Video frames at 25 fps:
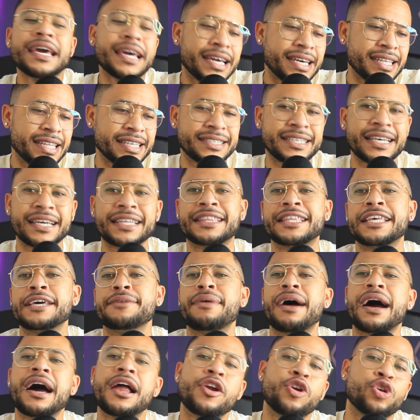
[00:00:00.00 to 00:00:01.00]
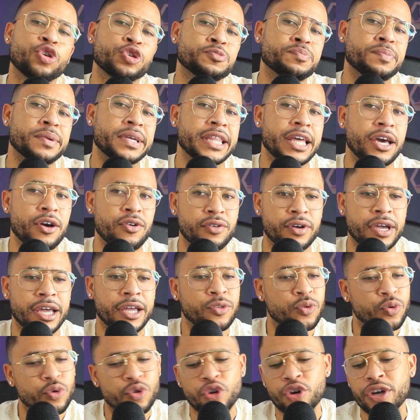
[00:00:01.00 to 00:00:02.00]
y desactiva los vídeos que
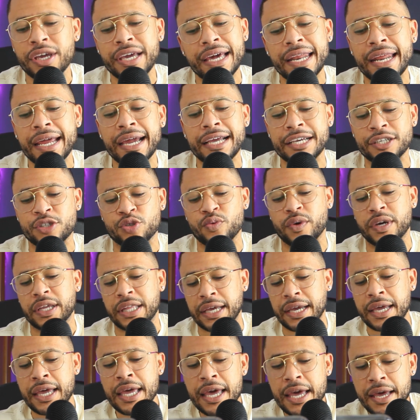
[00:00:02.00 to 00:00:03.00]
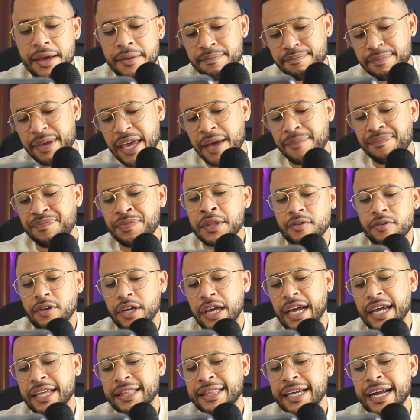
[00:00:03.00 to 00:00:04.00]
tú no quieres que suenen. Bien,
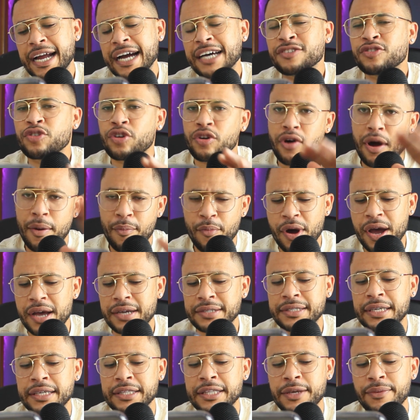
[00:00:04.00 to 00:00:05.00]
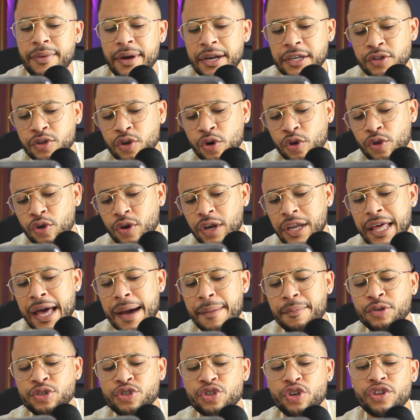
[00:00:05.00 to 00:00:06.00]
en este caso lo vamos a desactivar todo. Le
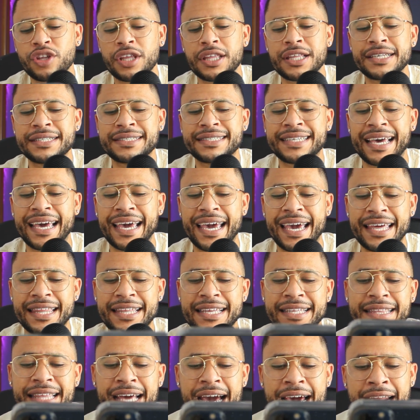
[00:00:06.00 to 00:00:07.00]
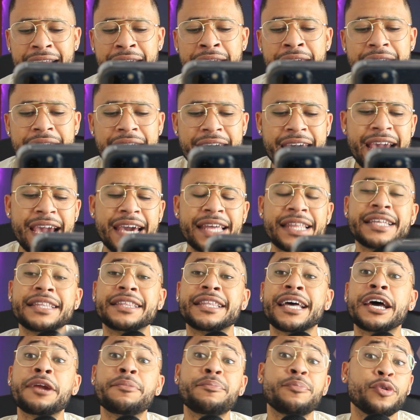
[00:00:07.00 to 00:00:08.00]
damos donde dice editar. En
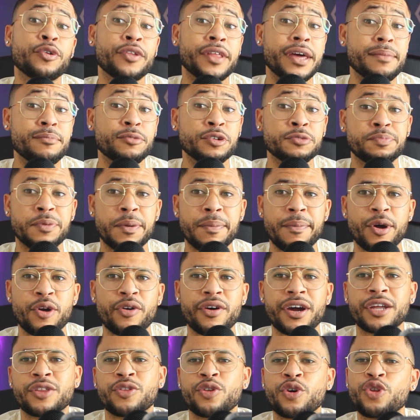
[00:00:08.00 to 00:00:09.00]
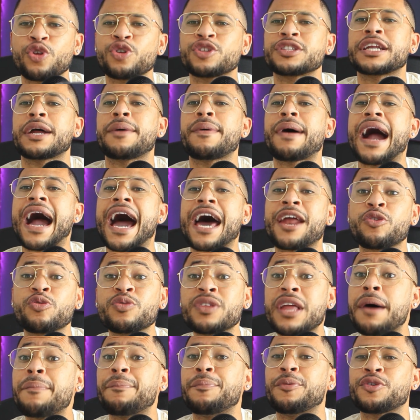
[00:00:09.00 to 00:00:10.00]
editar podemos primero que todo trabajar
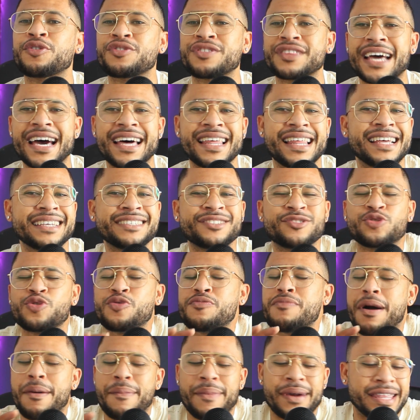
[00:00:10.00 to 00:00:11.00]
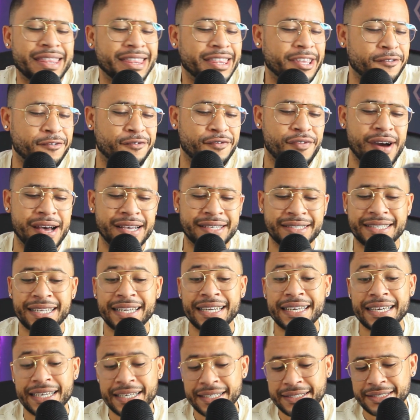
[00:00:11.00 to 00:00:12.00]
una portada sumamente
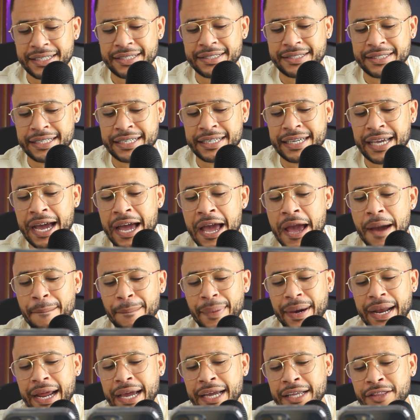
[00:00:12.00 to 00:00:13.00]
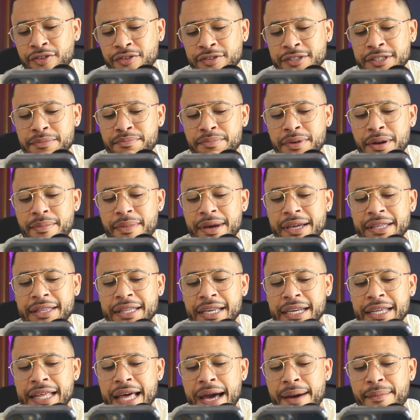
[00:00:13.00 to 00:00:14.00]
fácil y sencilla. Para esto
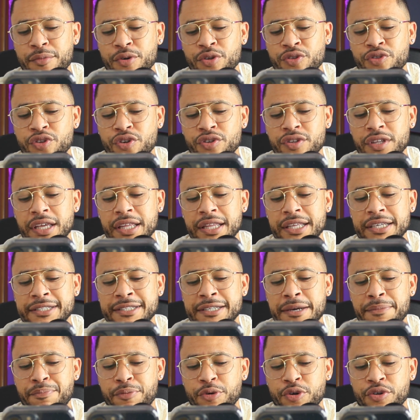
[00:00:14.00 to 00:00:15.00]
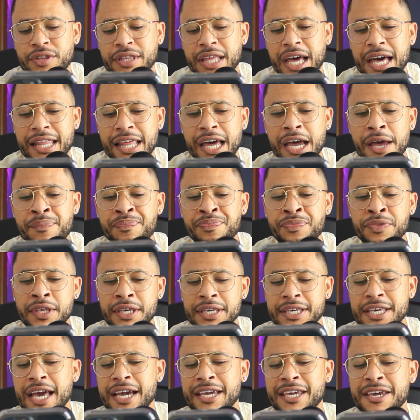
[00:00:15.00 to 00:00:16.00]
simplemente le damos donde dice portada
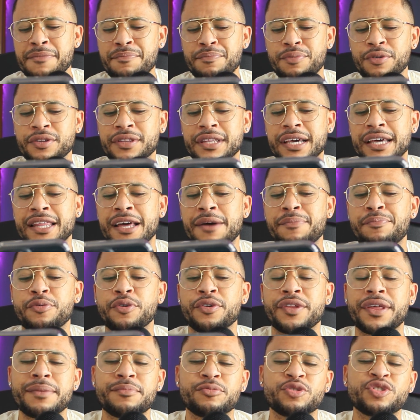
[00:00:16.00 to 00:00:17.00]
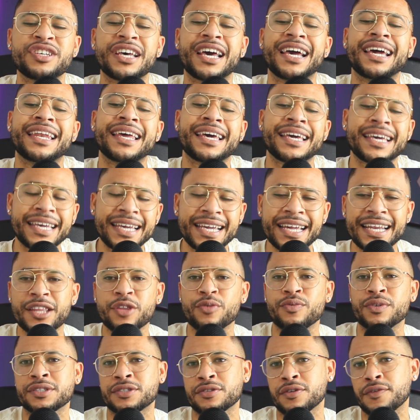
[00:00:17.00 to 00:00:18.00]
y aquí en portada podemos elegir
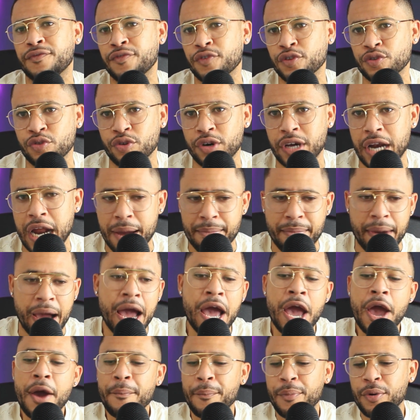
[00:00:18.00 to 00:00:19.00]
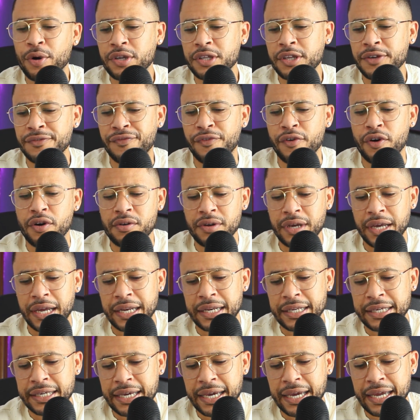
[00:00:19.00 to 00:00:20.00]
nuestro fotograma. Por default,
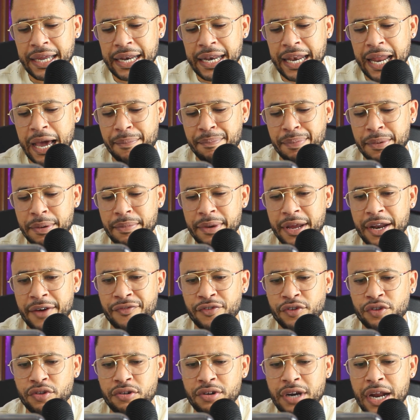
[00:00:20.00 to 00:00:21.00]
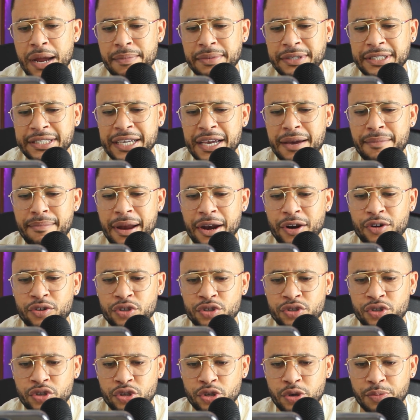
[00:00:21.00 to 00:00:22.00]
elige la primera fotograma, sin embargo,
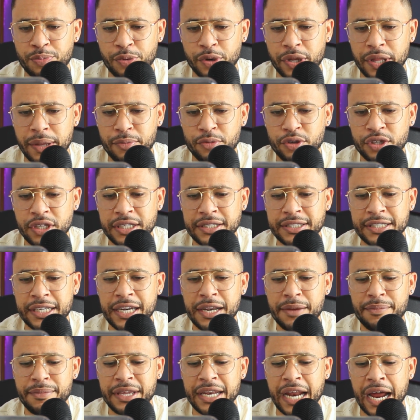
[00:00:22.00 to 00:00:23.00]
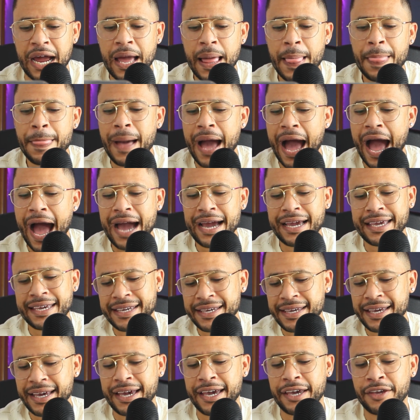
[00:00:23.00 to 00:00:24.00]
nosotros podemos decirle, mira,
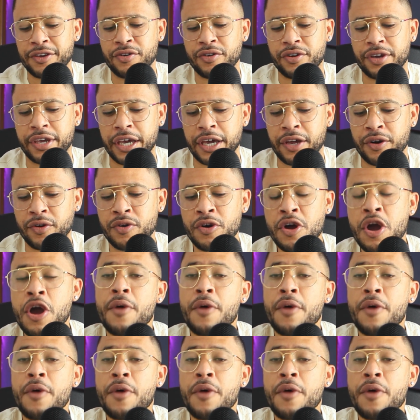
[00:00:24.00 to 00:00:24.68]
Aquí es que yo quiero.